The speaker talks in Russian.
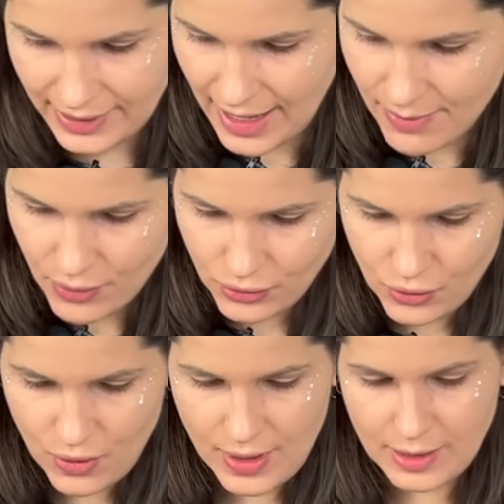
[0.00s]
я
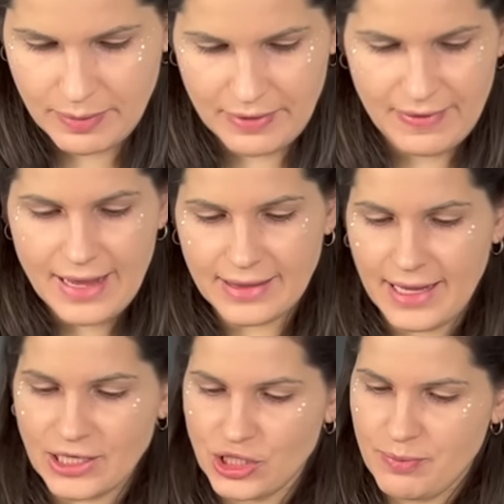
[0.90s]
буду отправлять
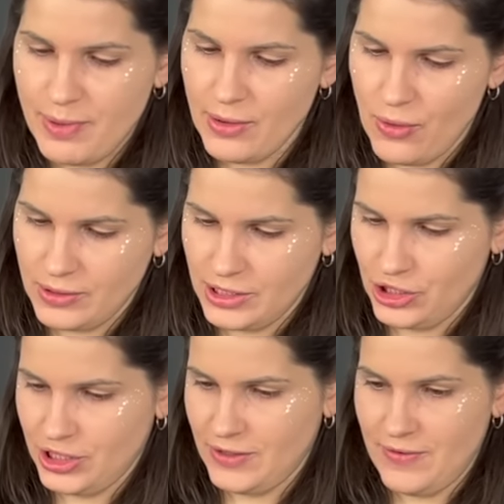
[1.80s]
наши
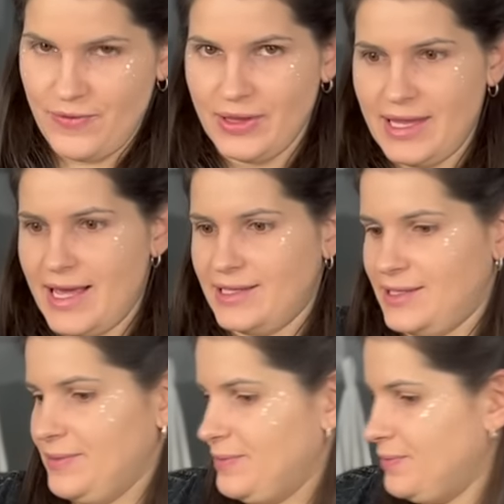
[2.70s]
полосочки, вот эти.